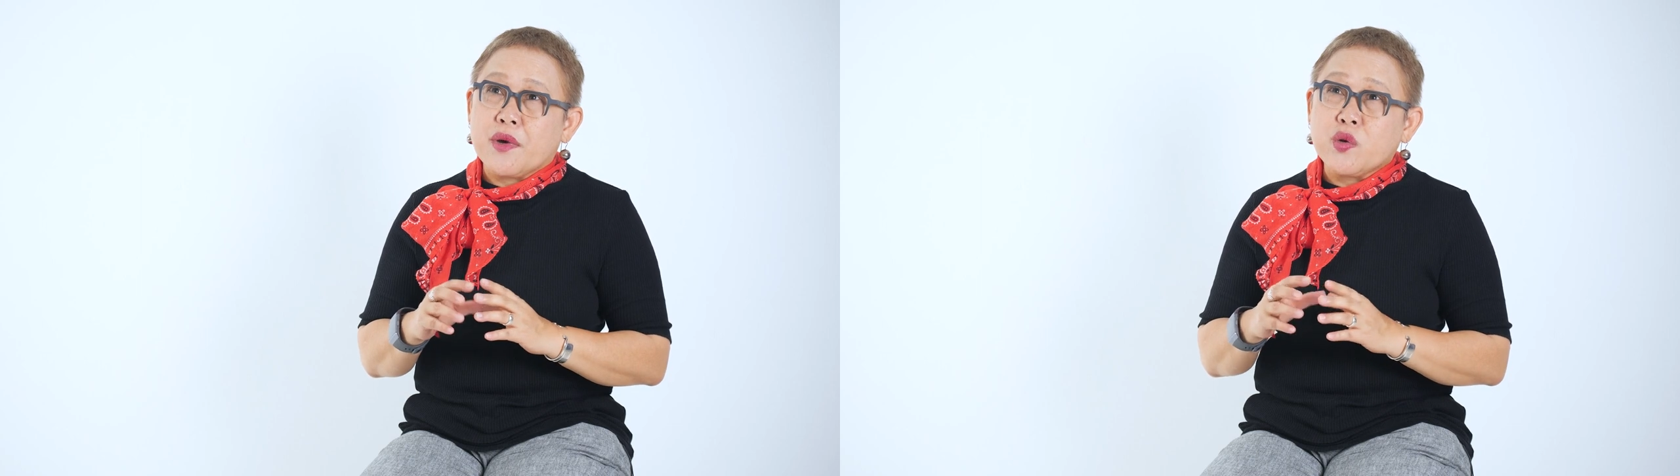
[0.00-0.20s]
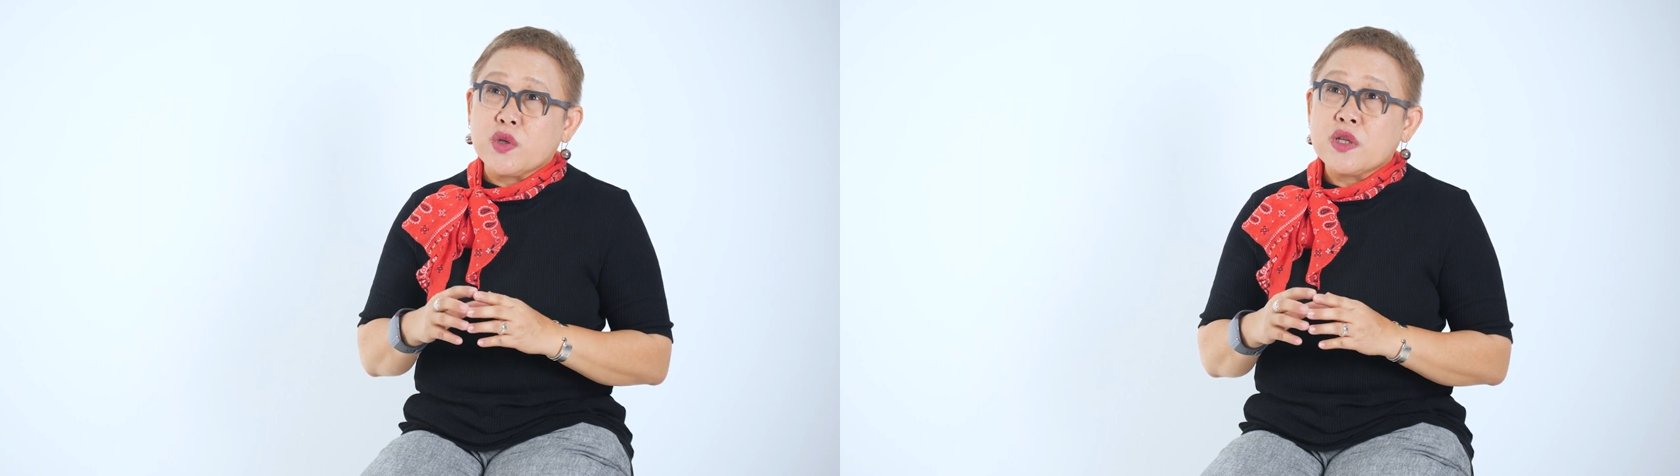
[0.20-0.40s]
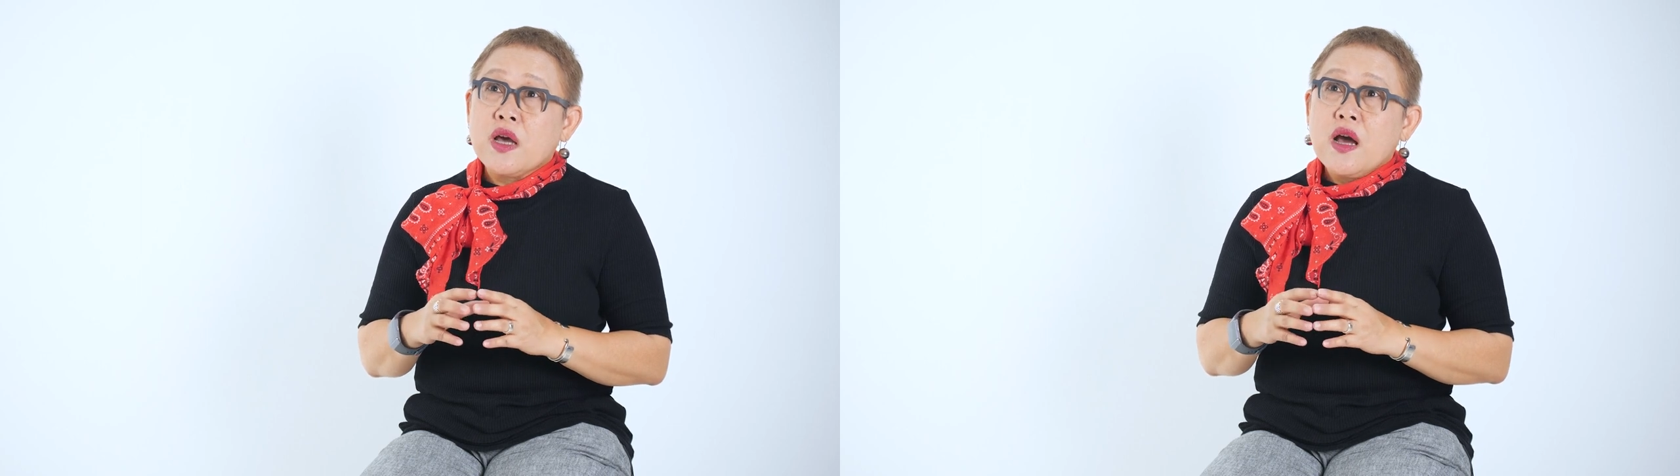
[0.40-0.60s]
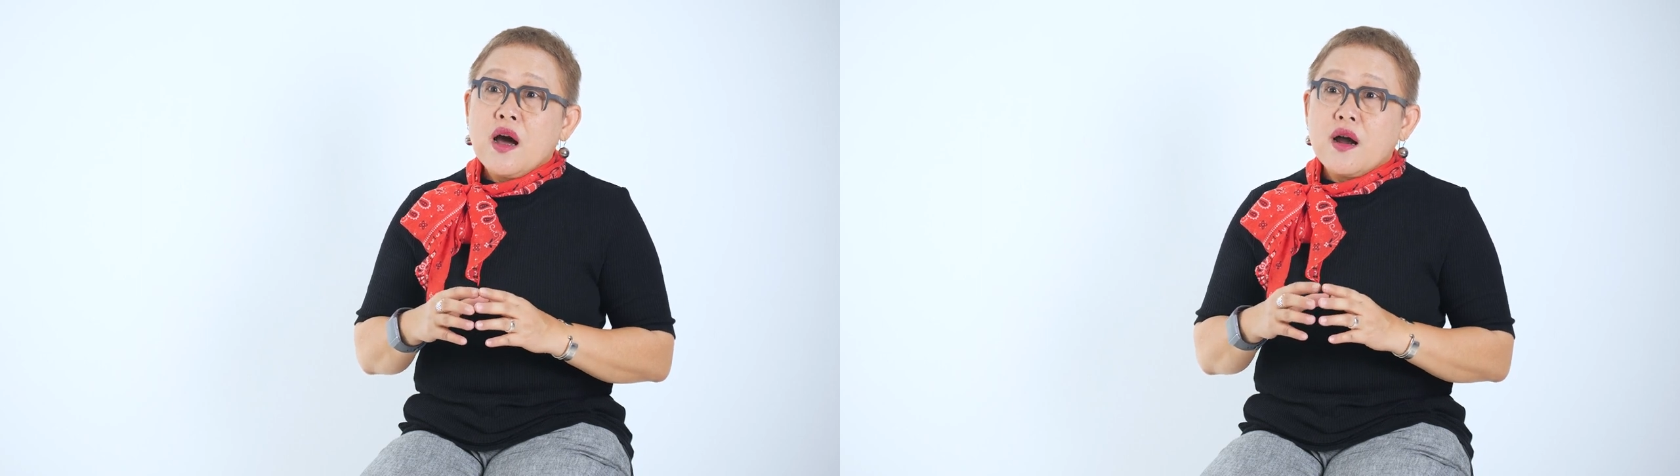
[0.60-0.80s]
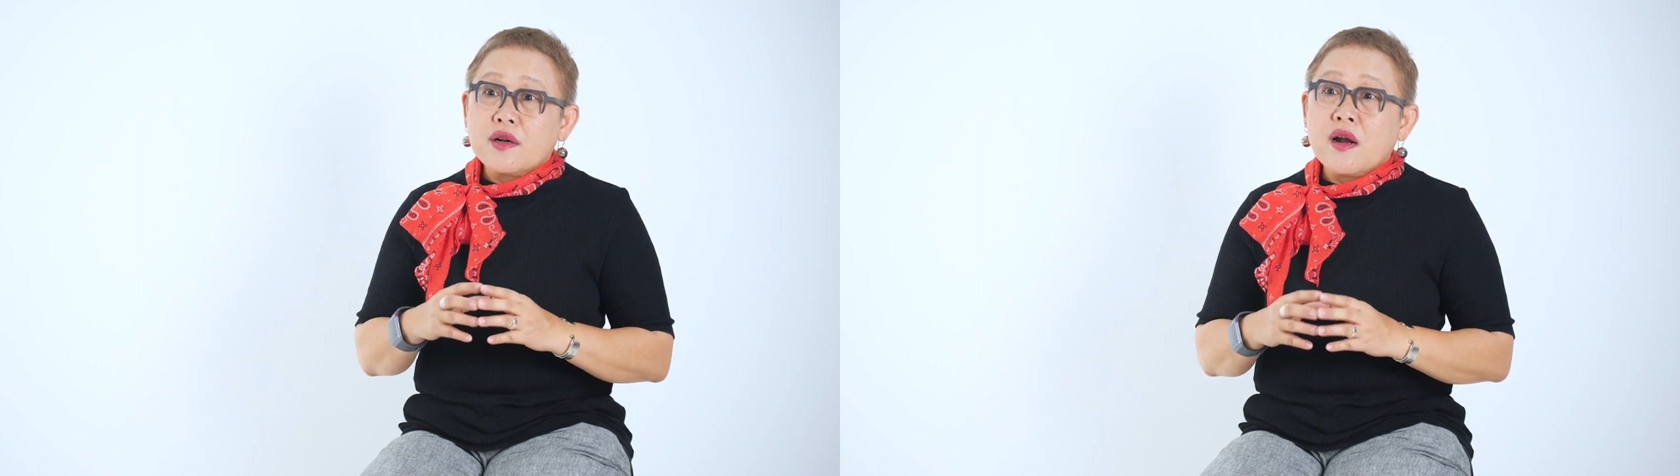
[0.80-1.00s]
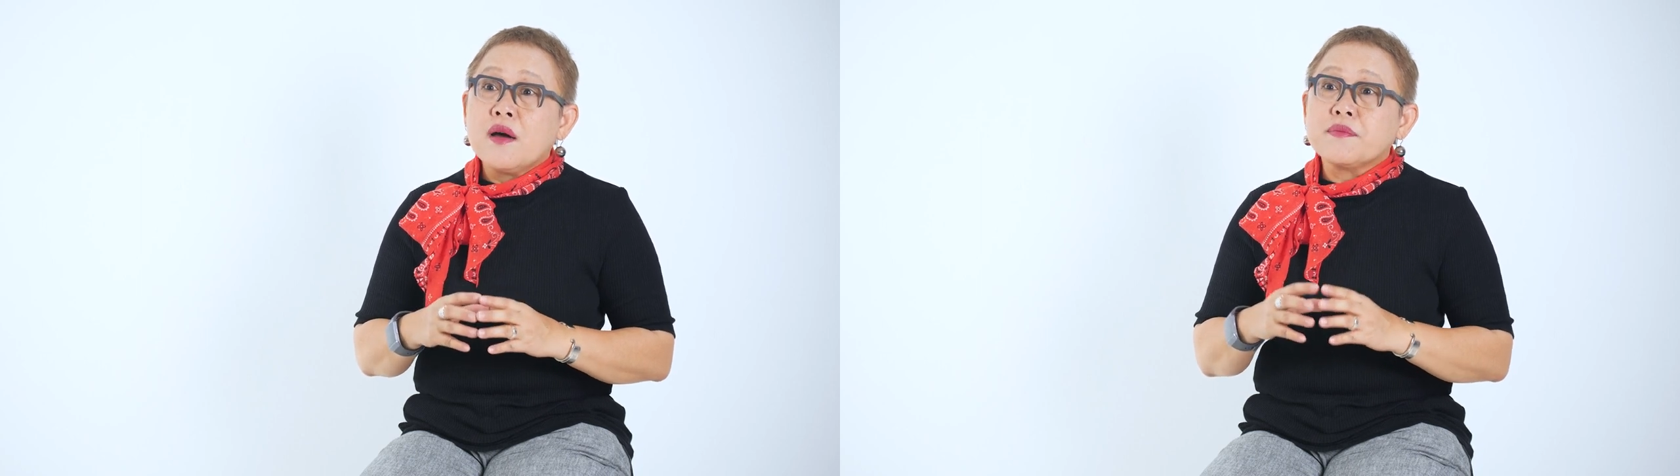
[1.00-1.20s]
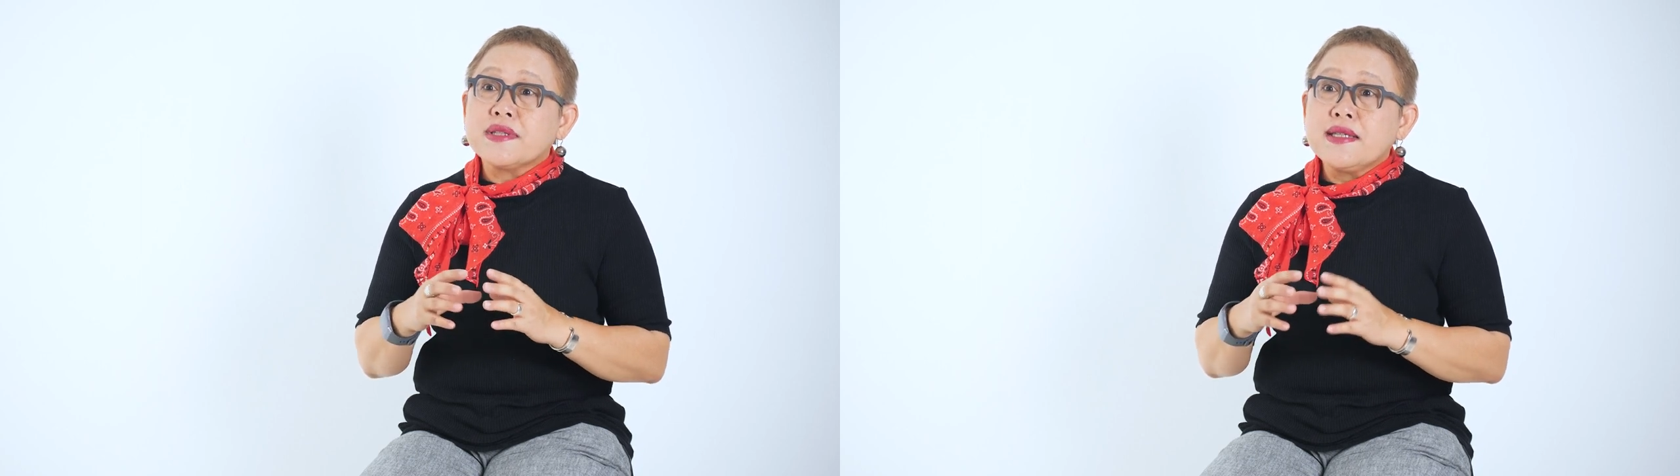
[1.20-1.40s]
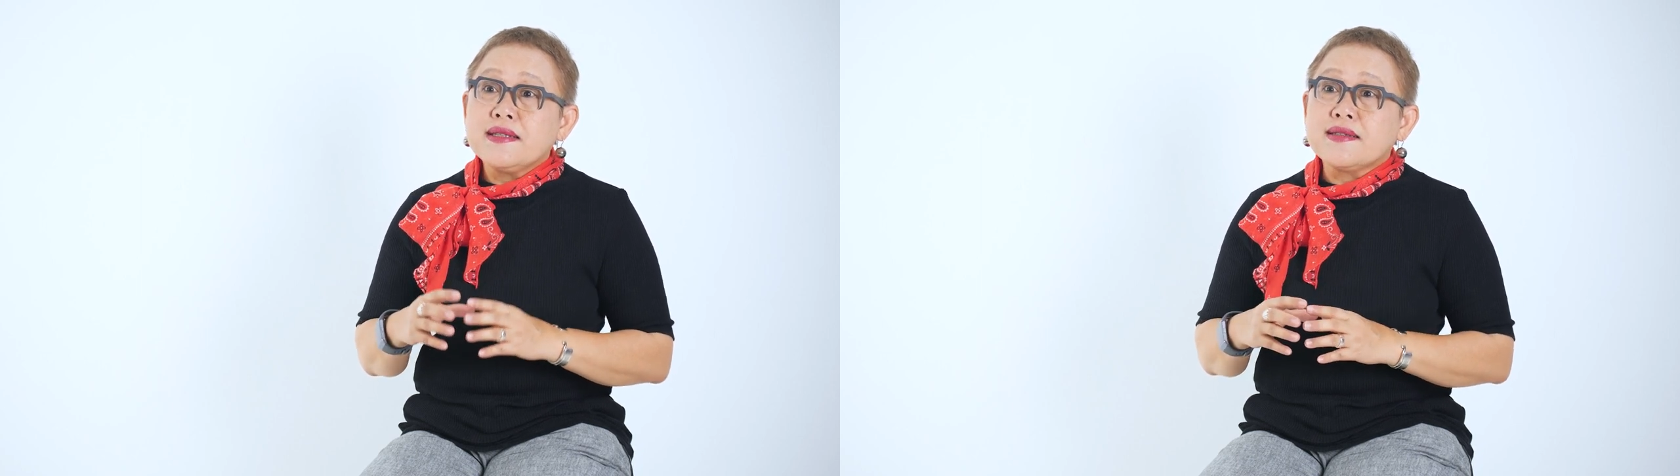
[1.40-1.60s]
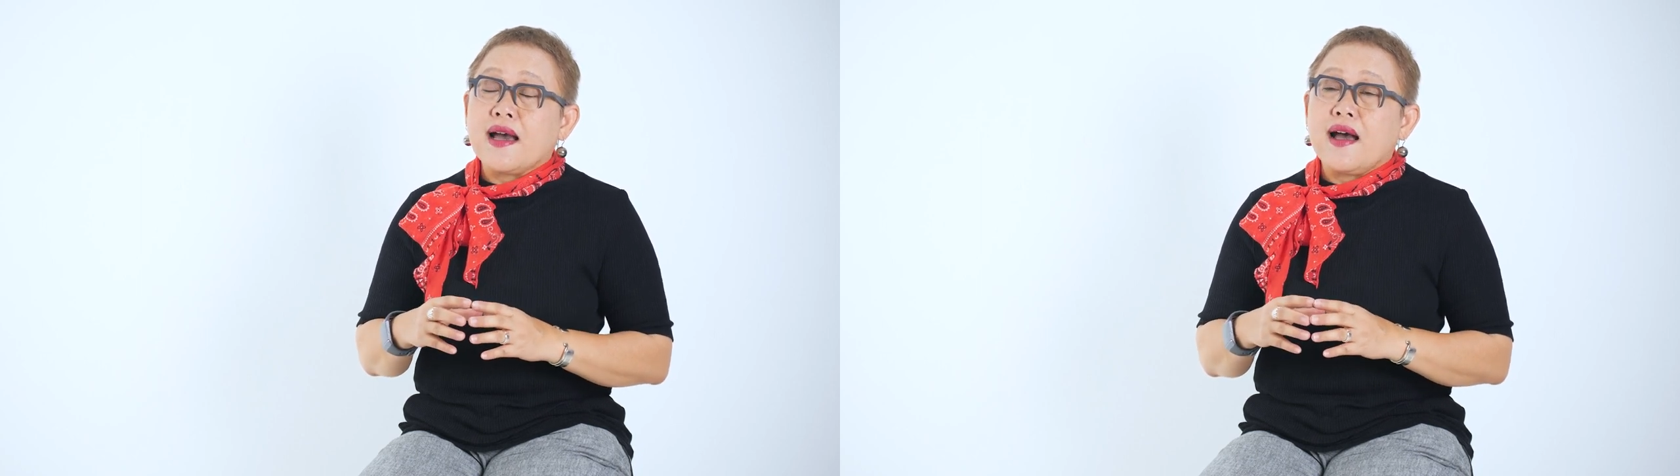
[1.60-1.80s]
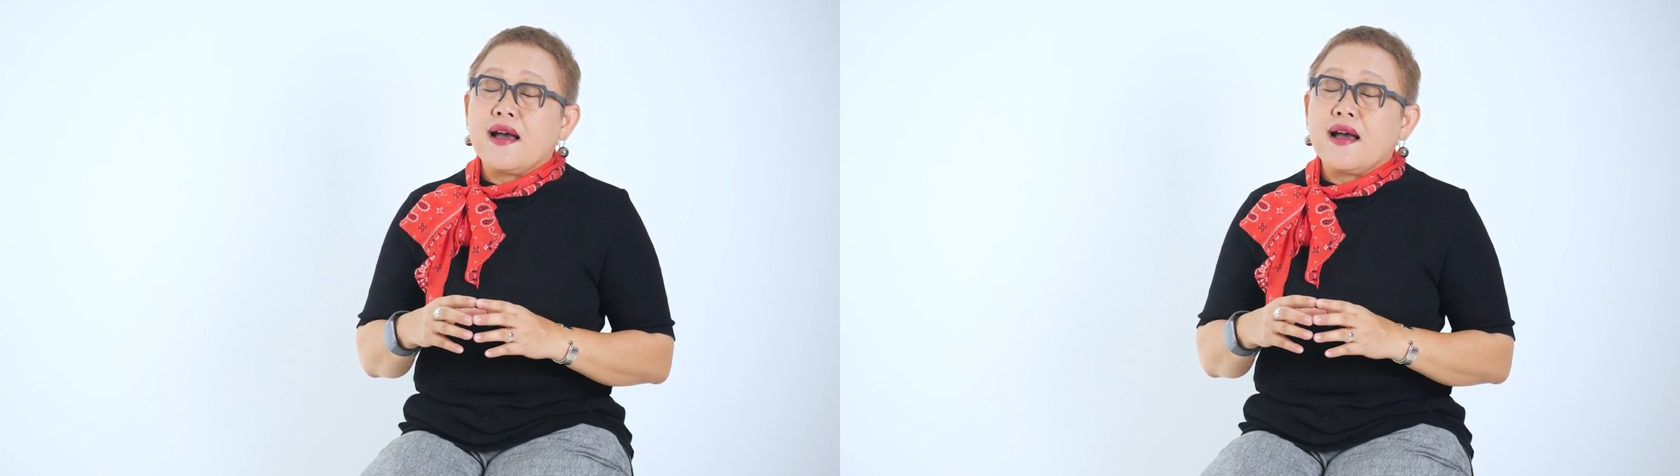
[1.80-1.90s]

มนุษย์เริ่มที่จะ